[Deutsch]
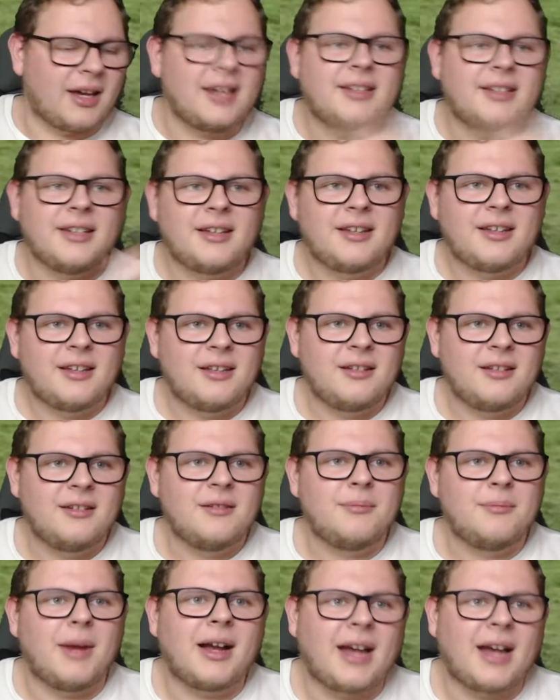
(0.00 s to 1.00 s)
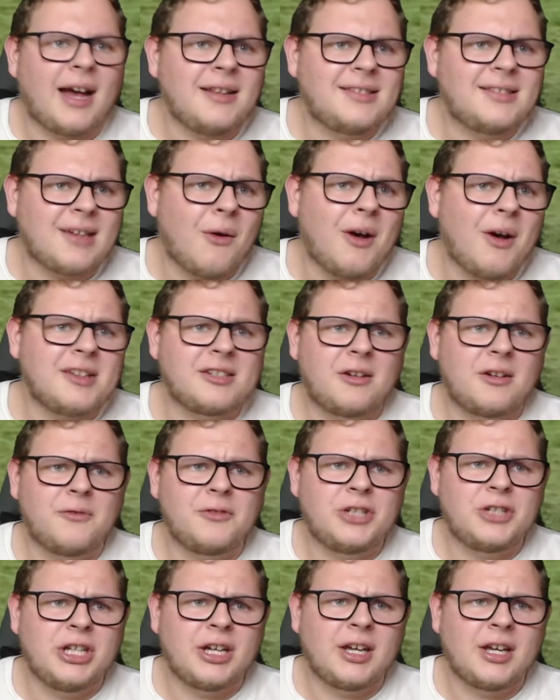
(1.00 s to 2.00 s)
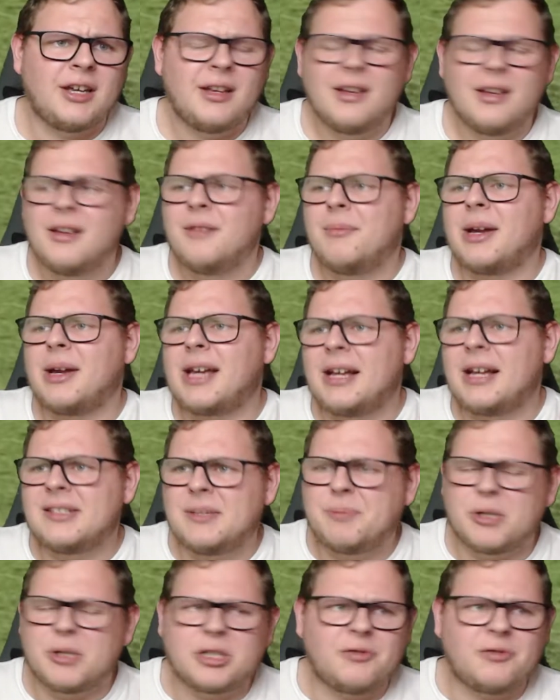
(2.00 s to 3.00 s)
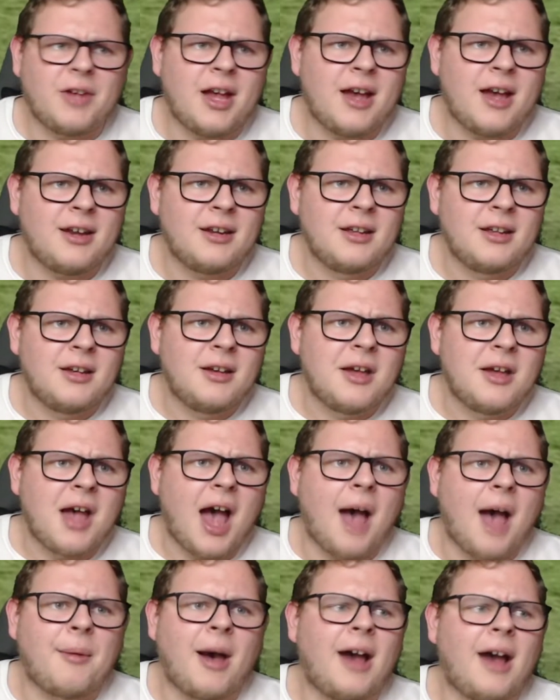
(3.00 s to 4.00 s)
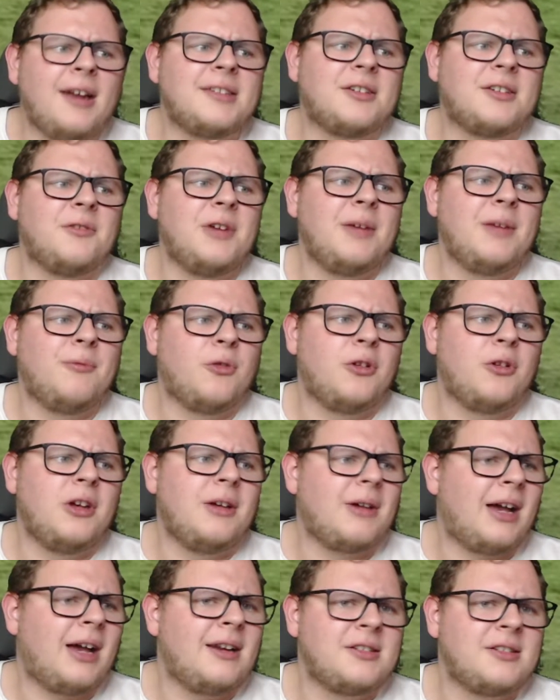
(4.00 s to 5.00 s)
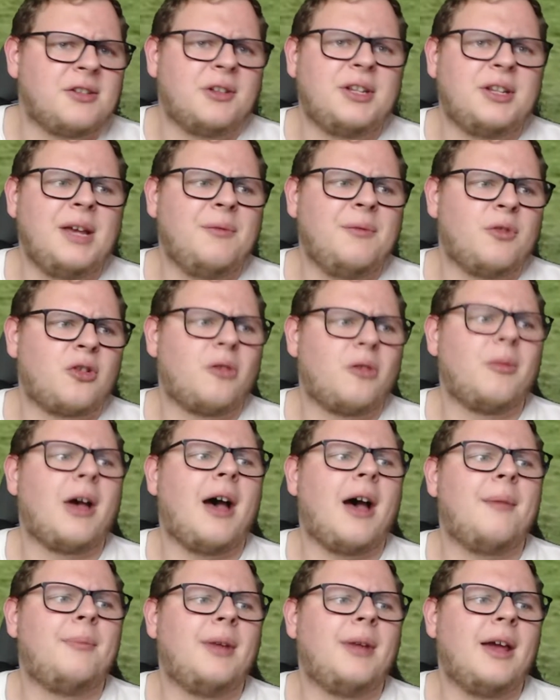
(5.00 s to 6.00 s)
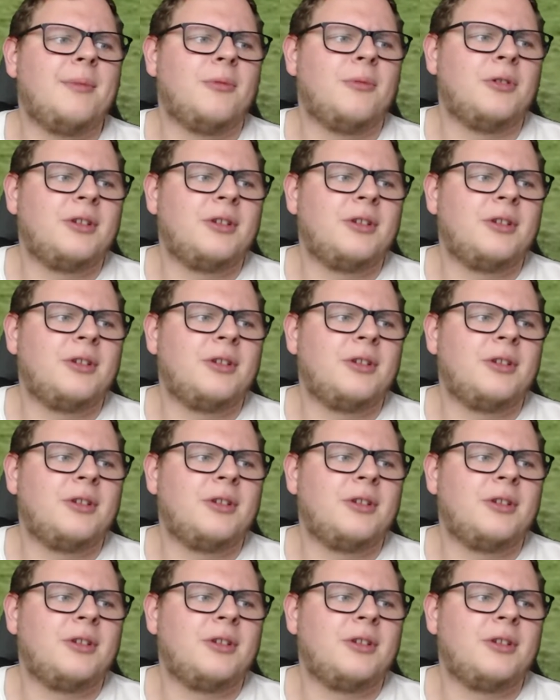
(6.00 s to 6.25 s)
Richtig. Man kann sauer sein auf dem Schiri, man kann sich beschweren, aber alles, irgendwo, alles sollte irgendwo noch im Rahmen bleiben.